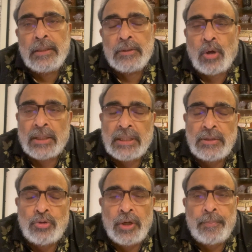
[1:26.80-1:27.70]

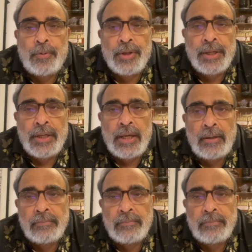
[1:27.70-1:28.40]
তাতান্তরে পড়ে গিয়ে